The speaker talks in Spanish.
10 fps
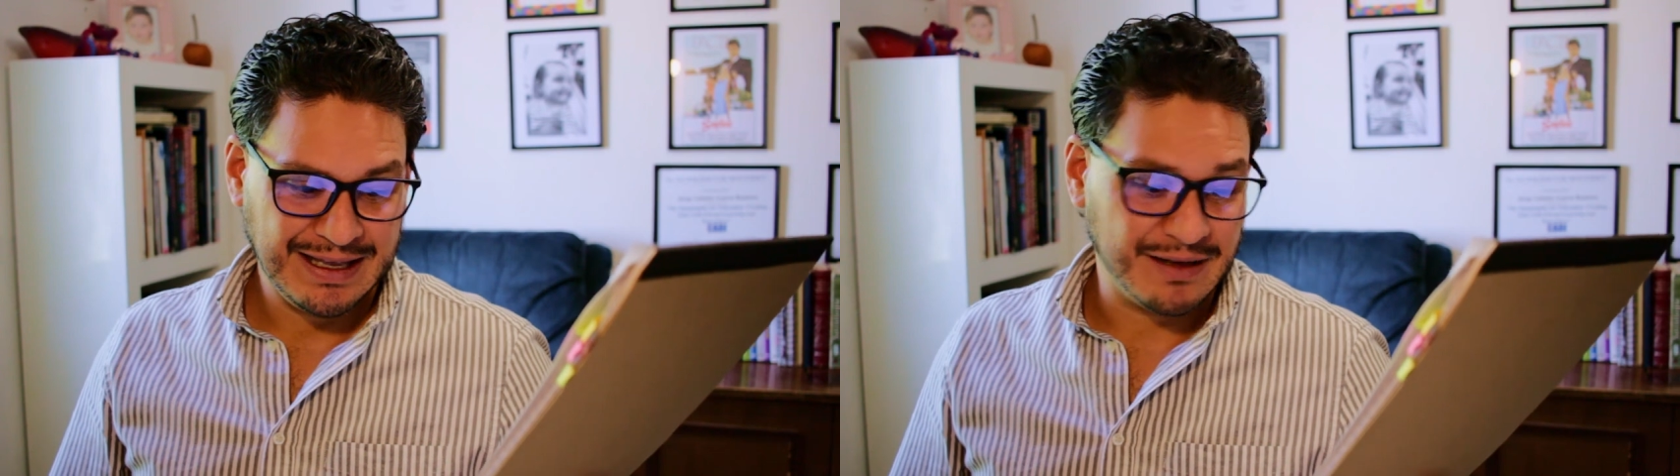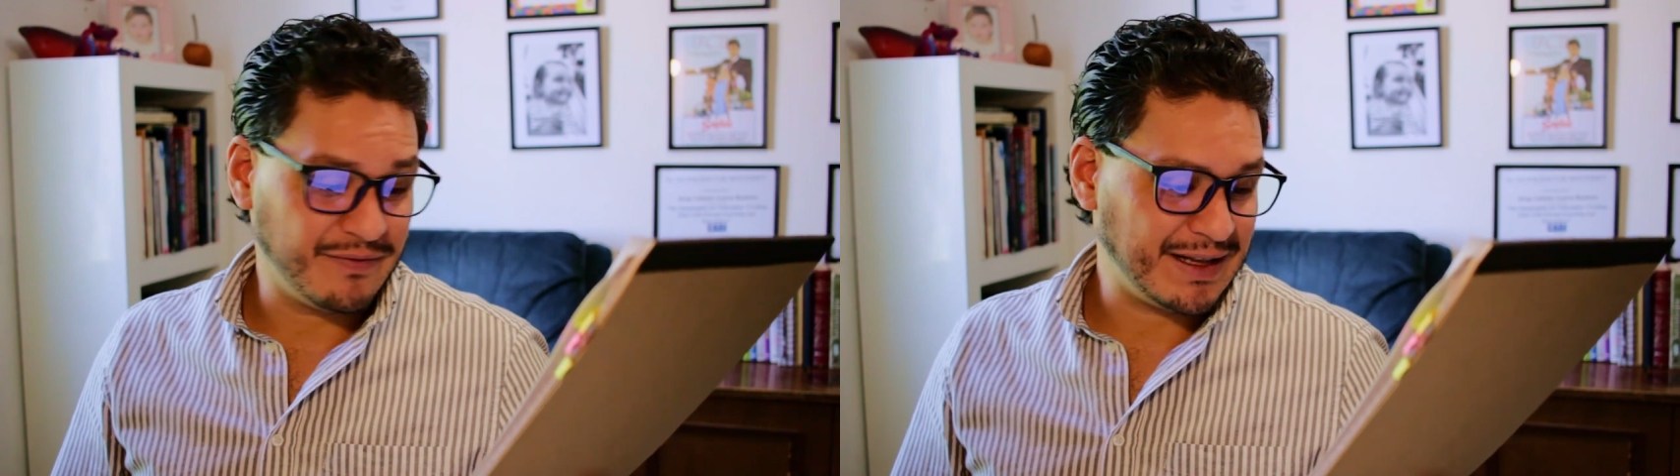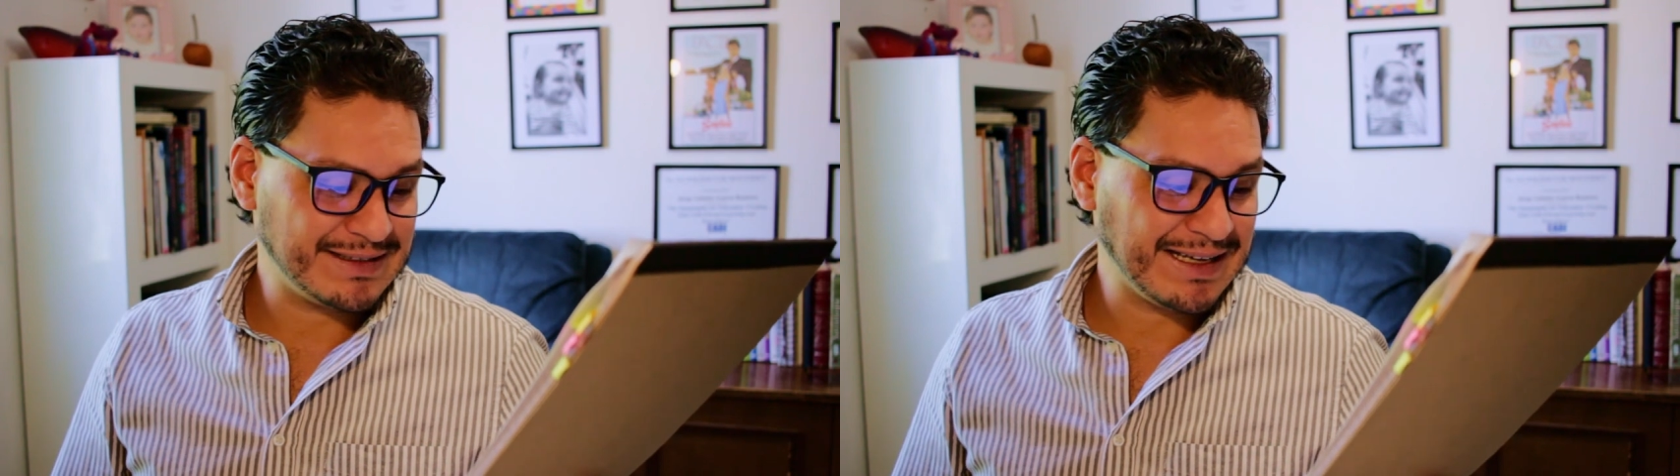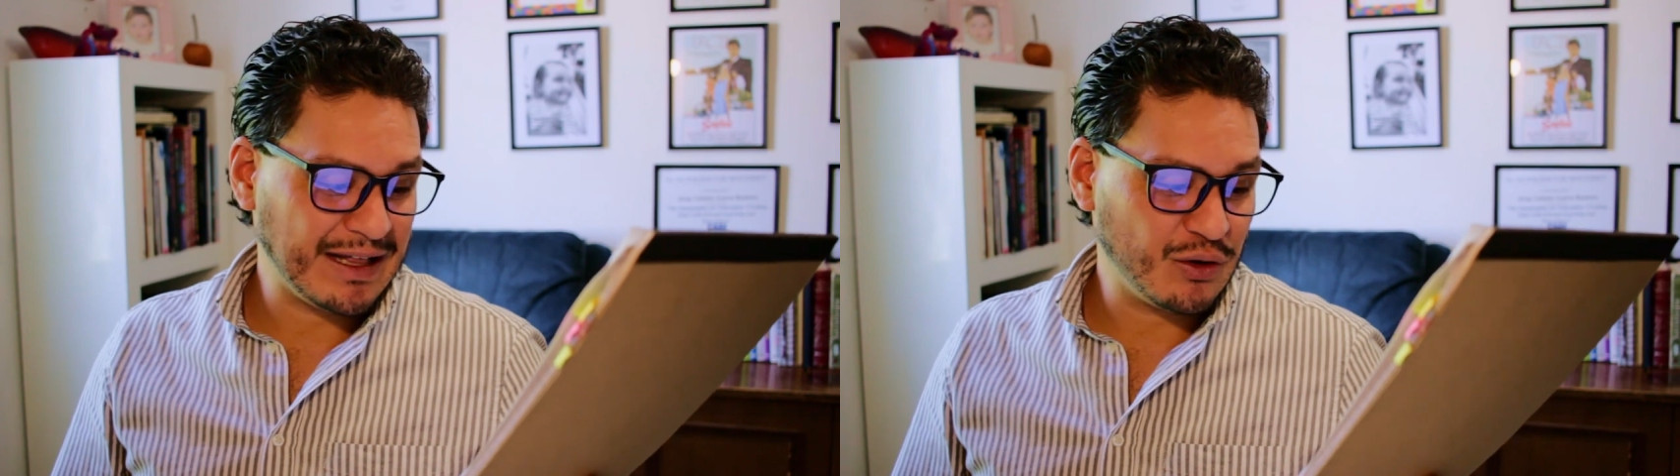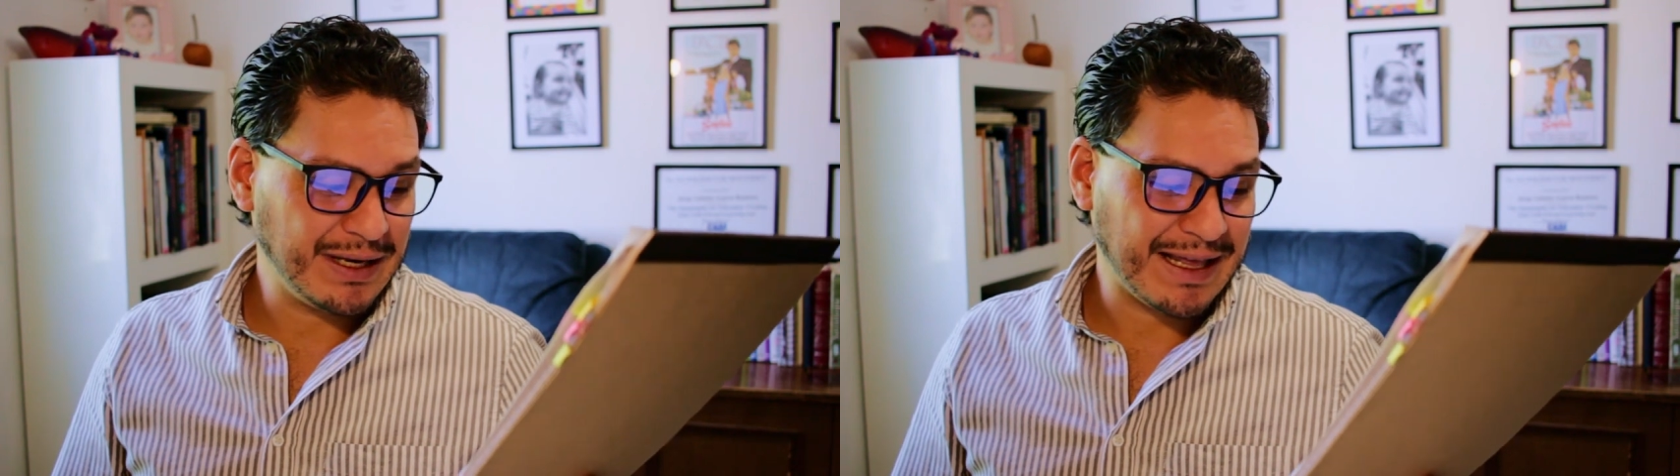
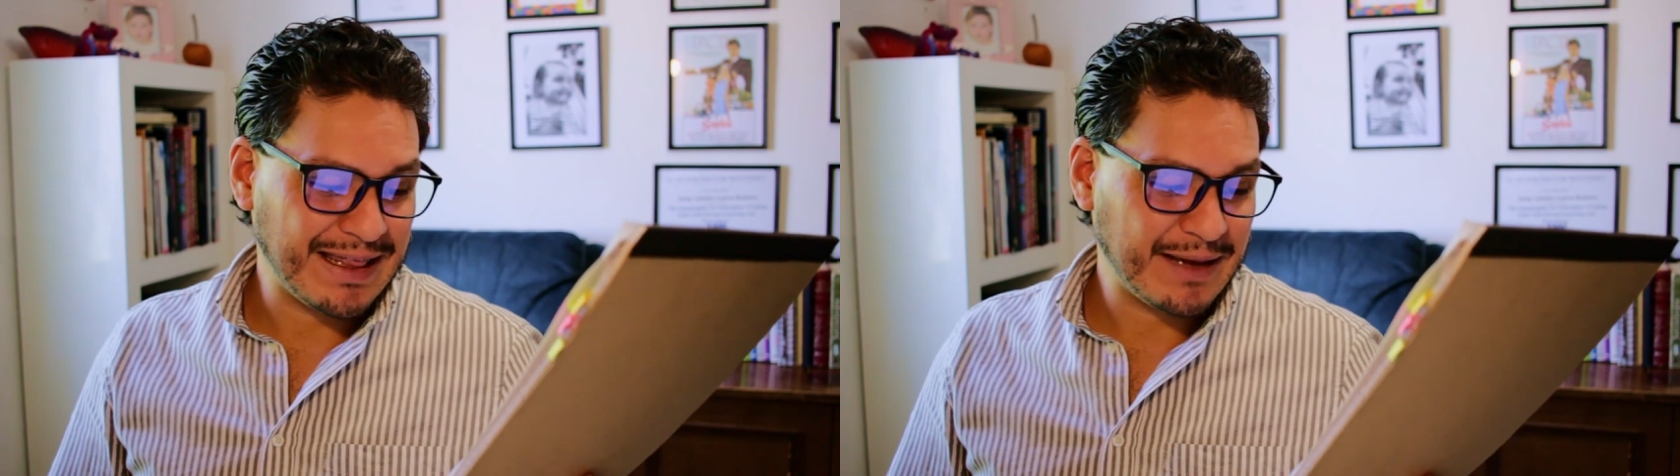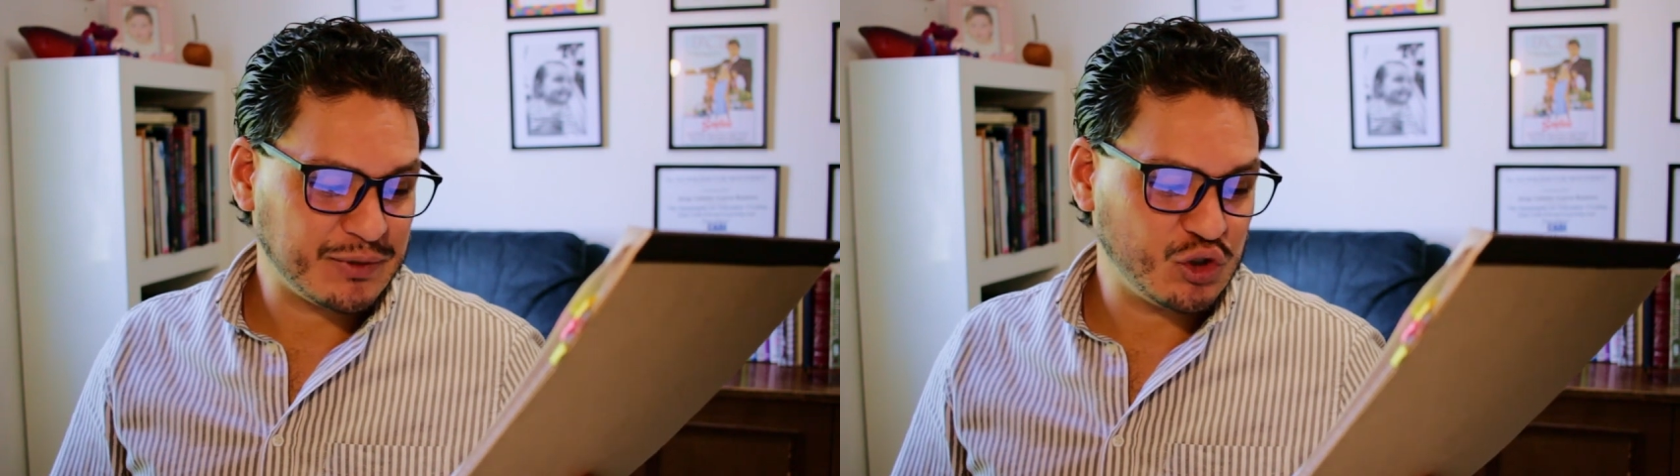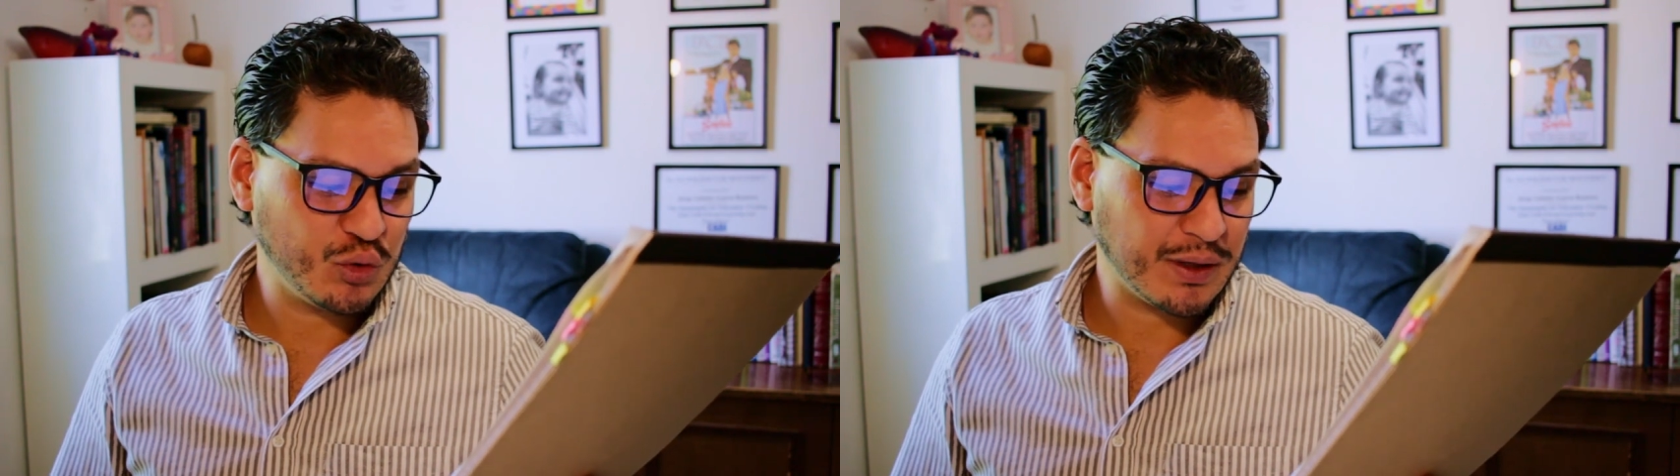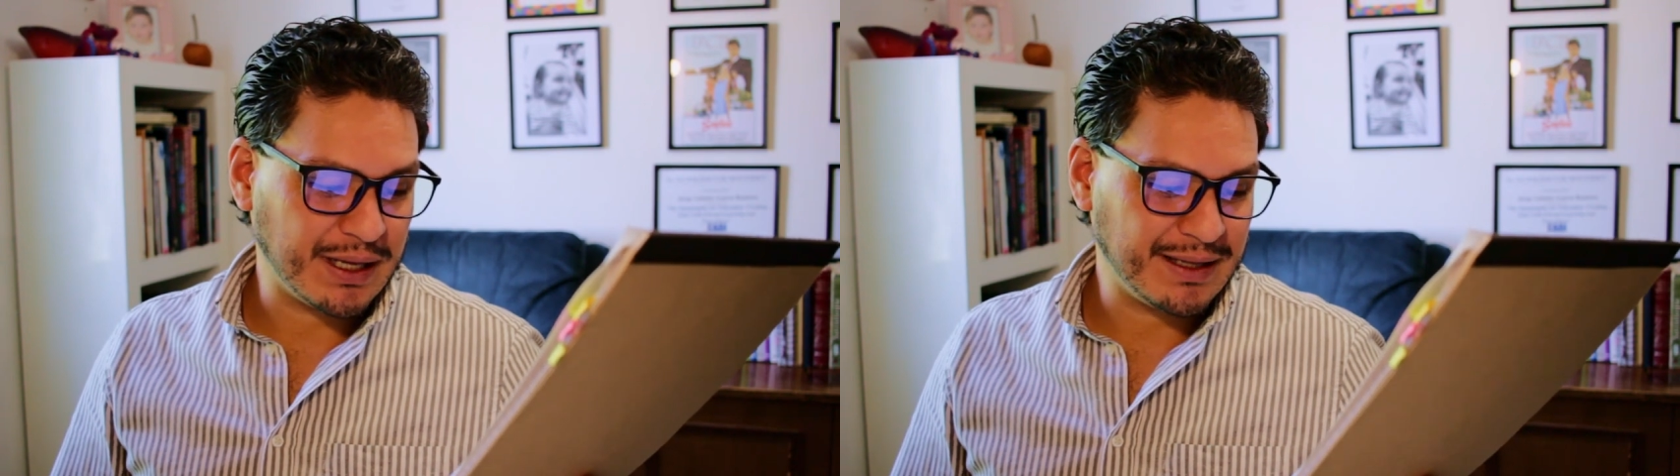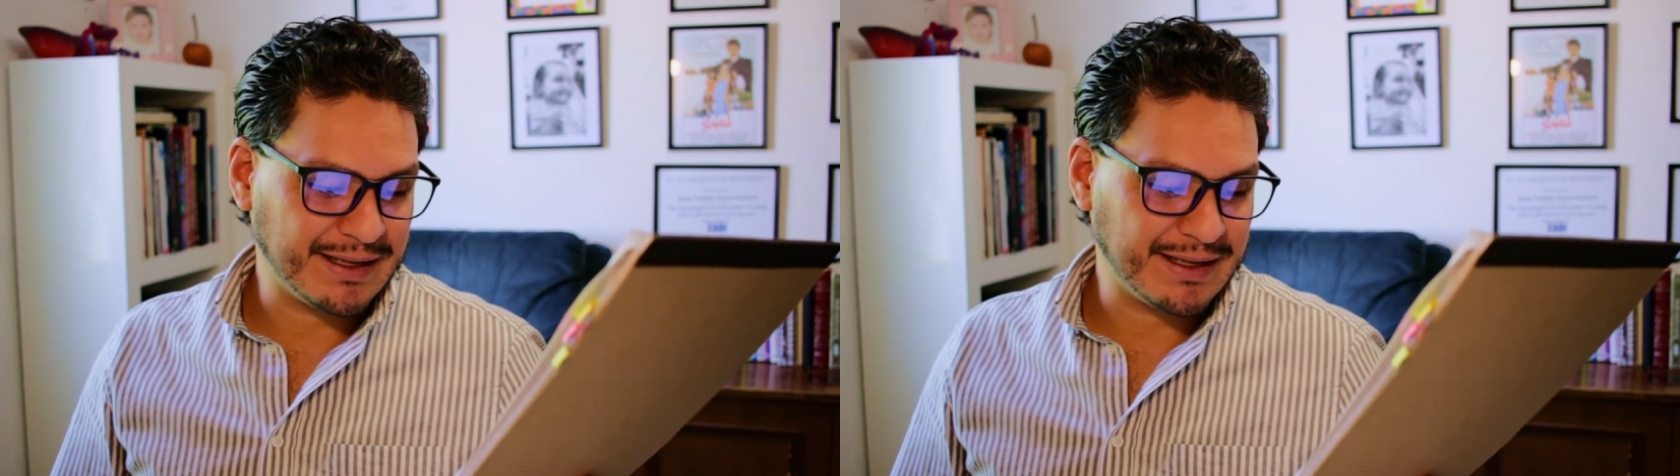enfrascado en la idea absurda